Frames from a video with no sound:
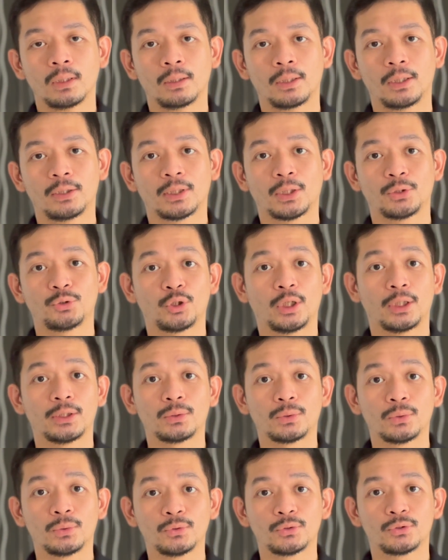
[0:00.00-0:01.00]
Kita juga
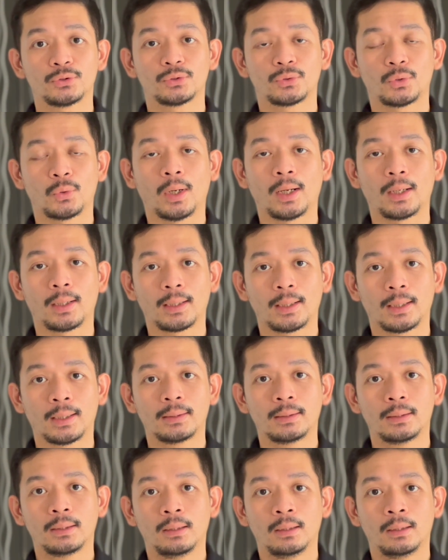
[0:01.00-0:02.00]
terus doakan
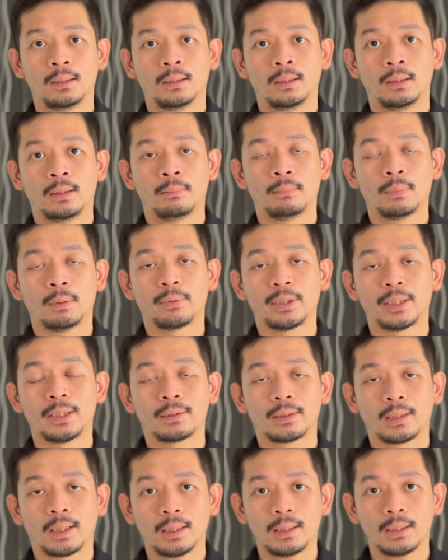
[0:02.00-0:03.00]

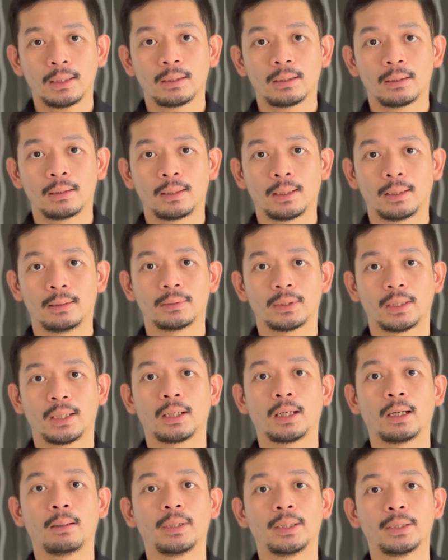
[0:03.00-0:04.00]
pemerintah dan
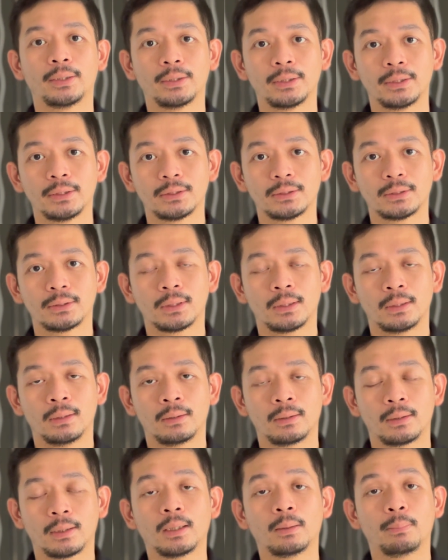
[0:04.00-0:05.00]
tenaga medis
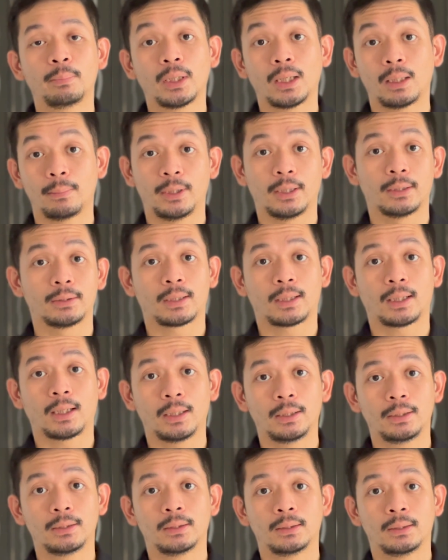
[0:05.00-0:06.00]
dan pihak-pihak terkait